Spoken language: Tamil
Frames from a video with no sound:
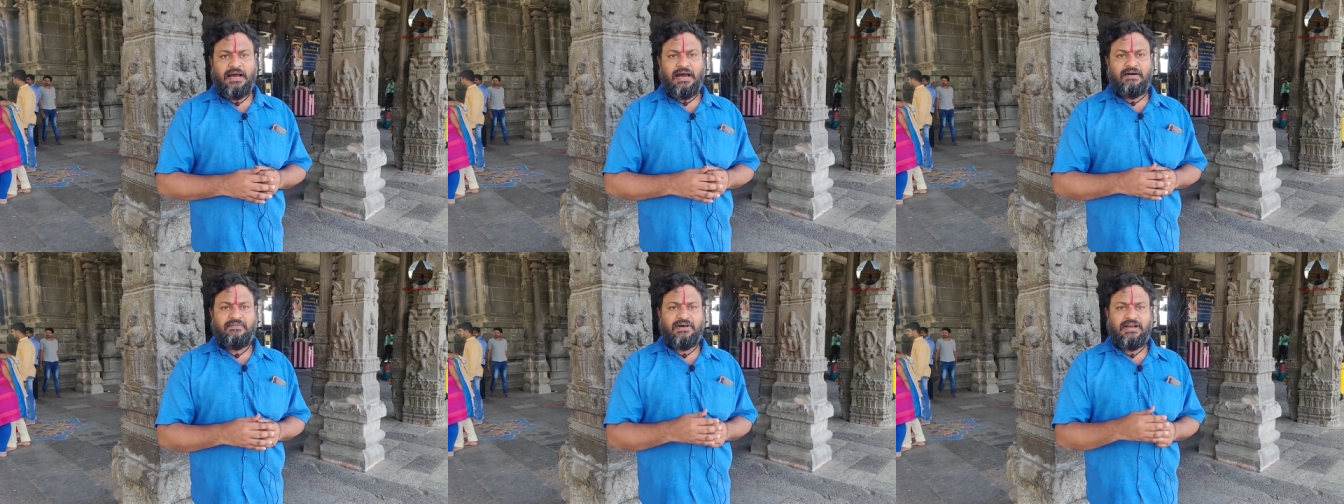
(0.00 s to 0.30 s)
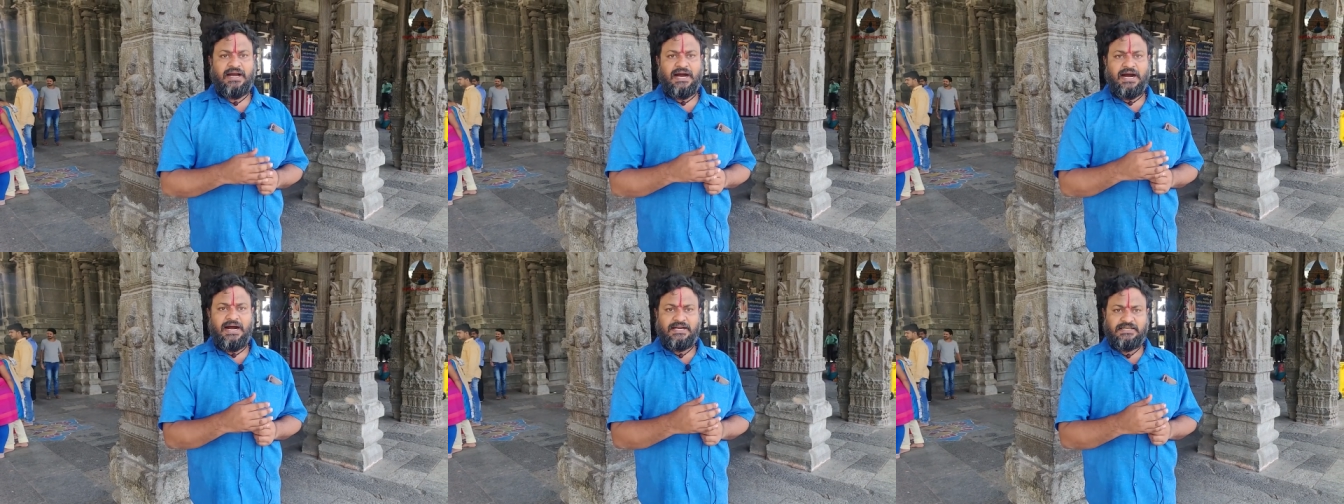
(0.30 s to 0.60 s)

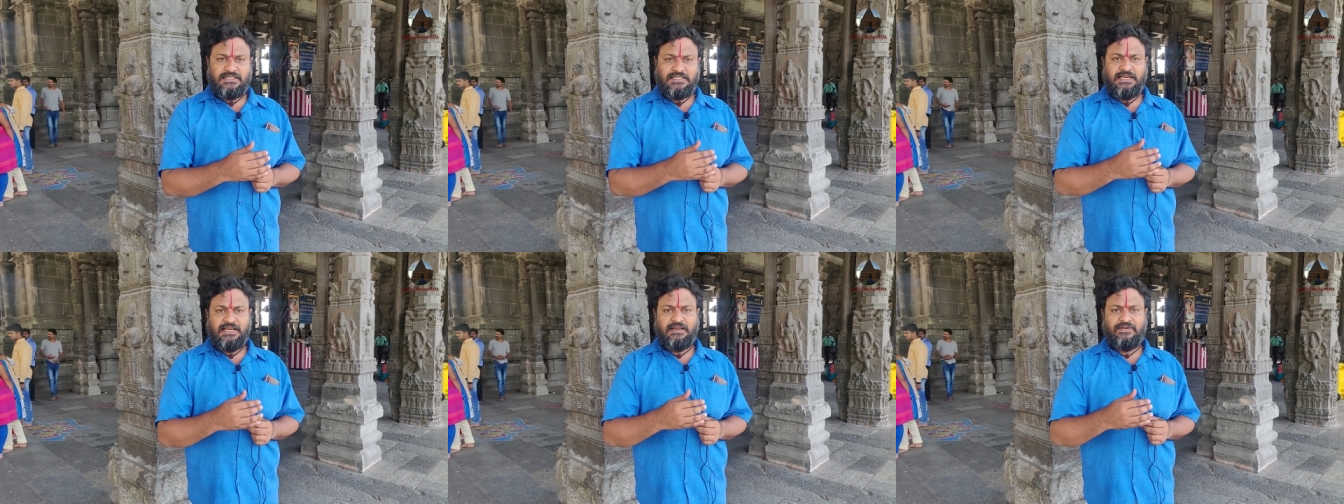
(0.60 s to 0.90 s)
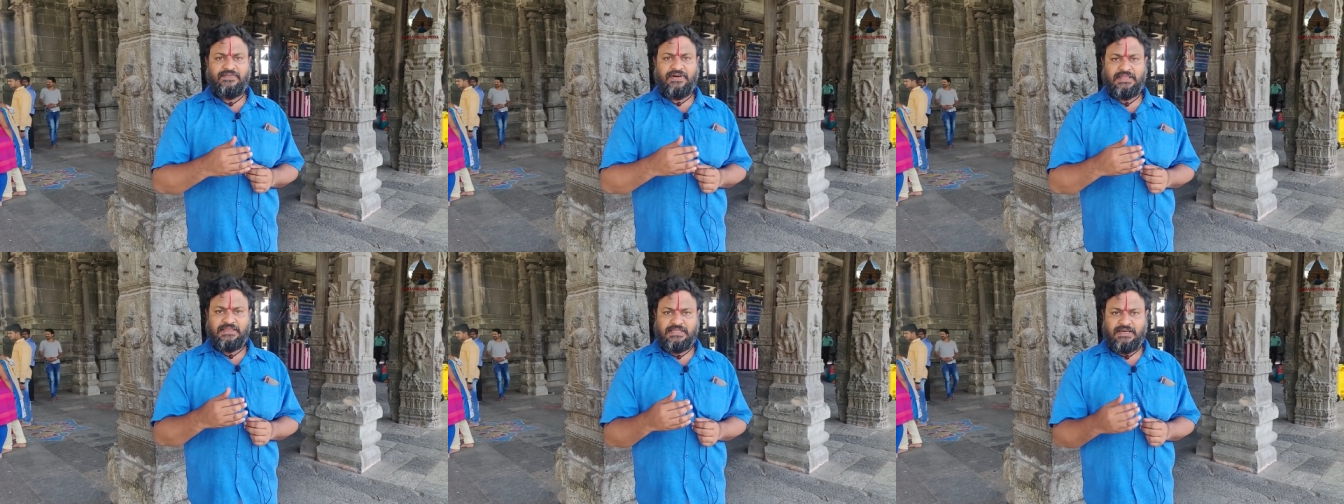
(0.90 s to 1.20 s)
அவர் ஆட்சிக்கு
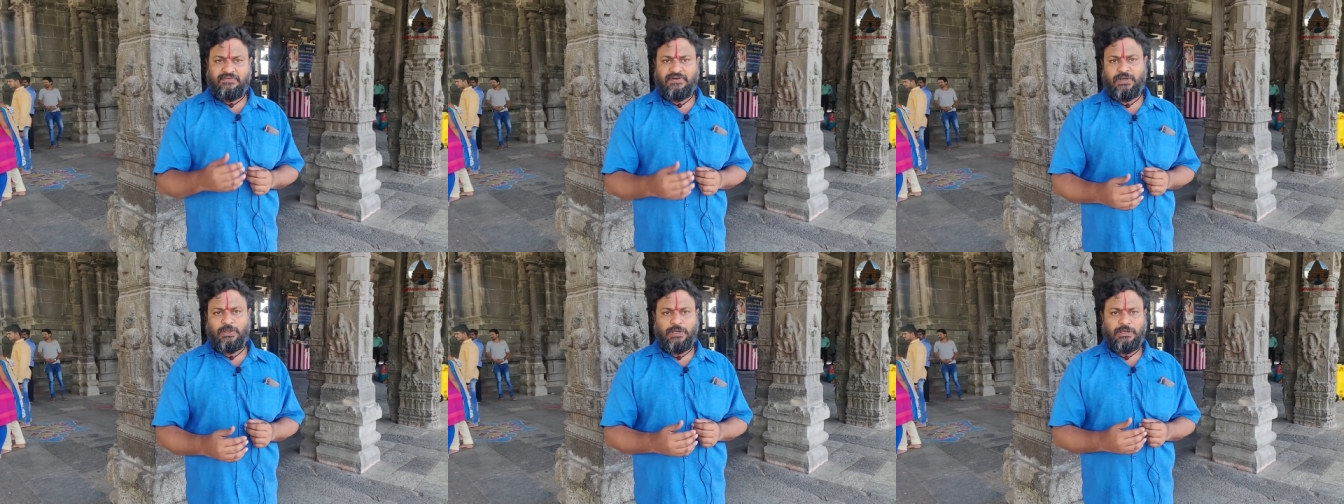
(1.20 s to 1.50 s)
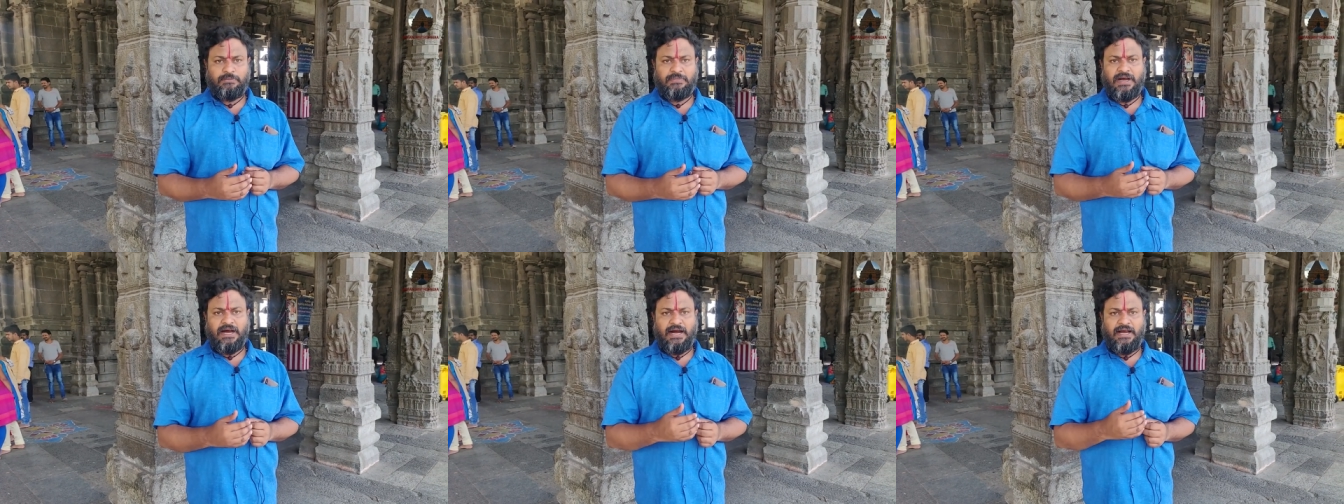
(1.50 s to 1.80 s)
வந்த
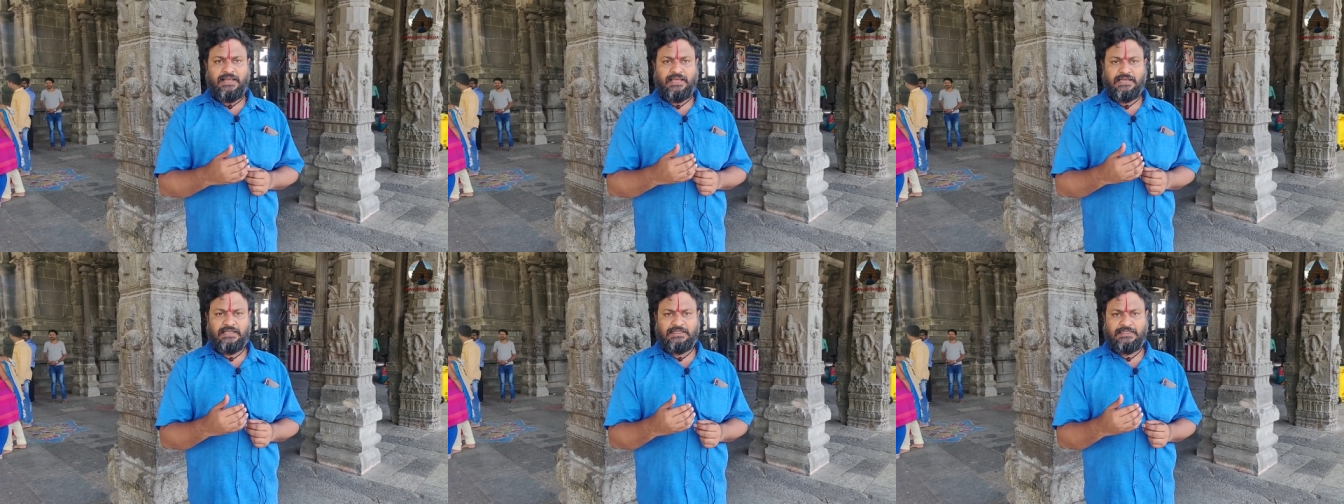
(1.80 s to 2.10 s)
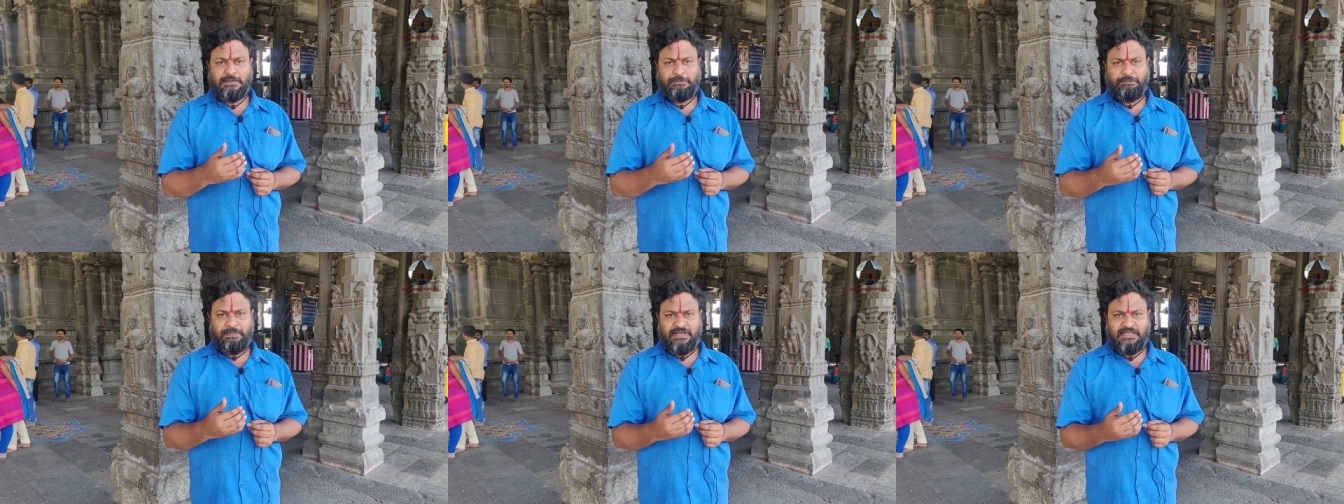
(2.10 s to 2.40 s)
வருடம்
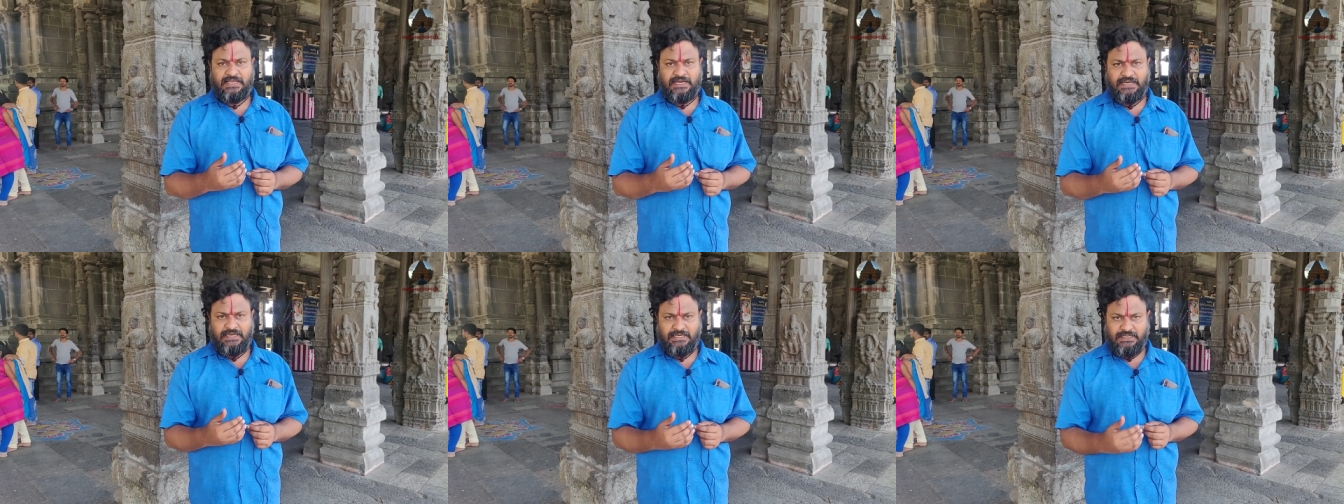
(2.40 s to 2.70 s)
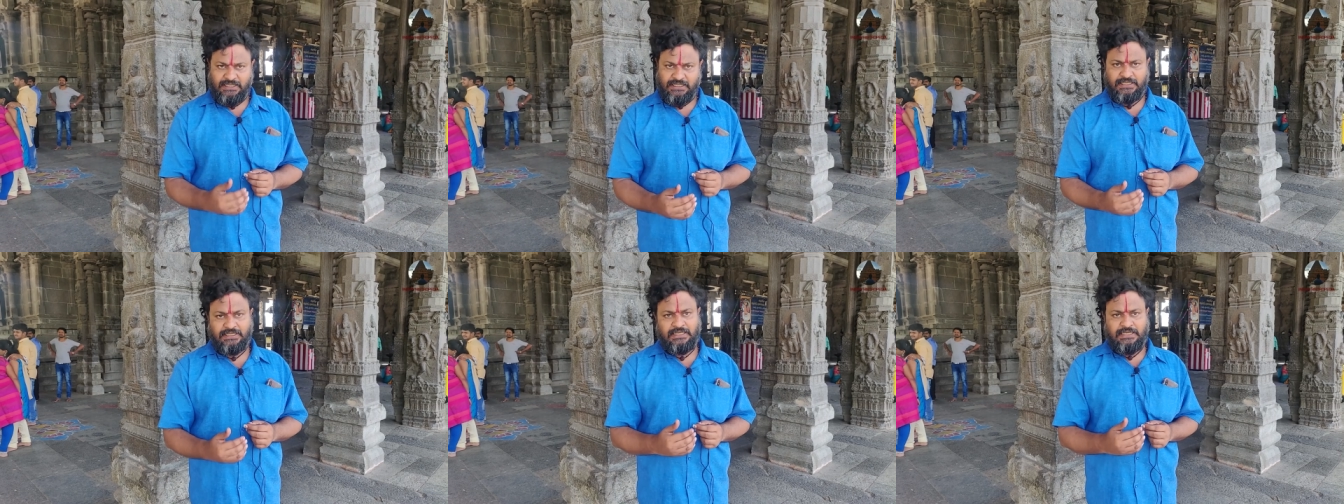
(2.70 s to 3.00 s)
ஆயிரத்தி
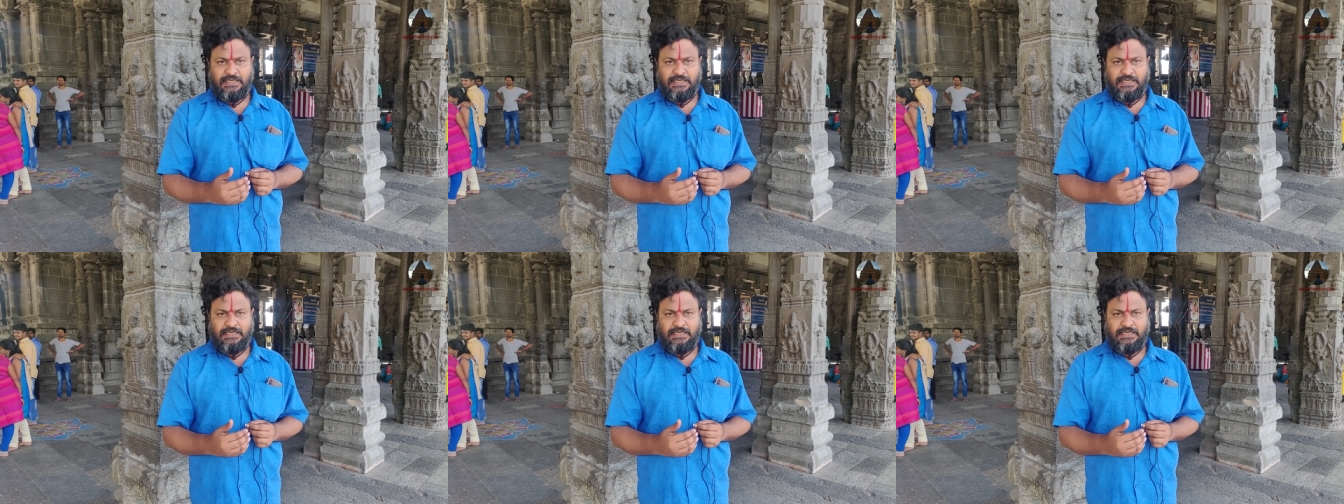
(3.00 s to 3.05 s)
பதினெட்டு